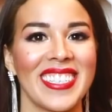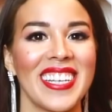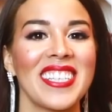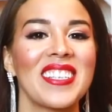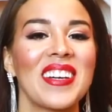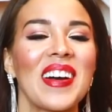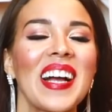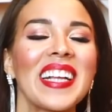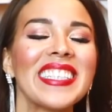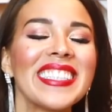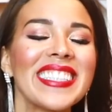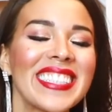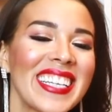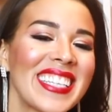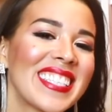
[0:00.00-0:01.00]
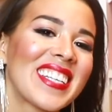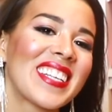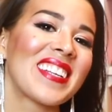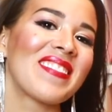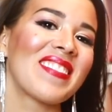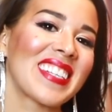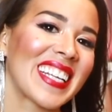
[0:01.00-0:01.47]
Cześć kochani, z tej
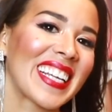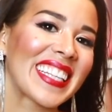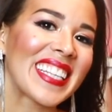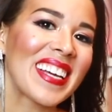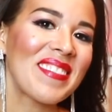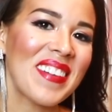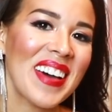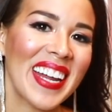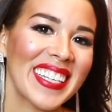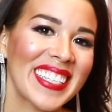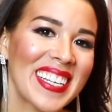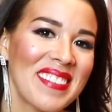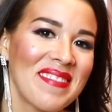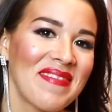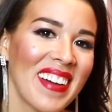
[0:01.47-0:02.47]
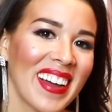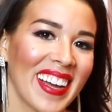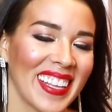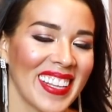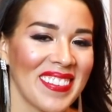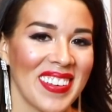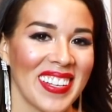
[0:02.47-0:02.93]
strony Wasza Tamara, czyli
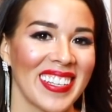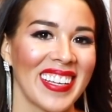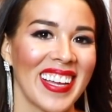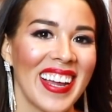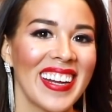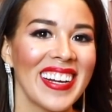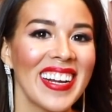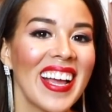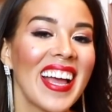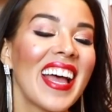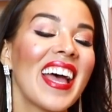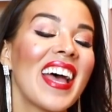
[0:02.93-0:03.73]
Macadamias Girl.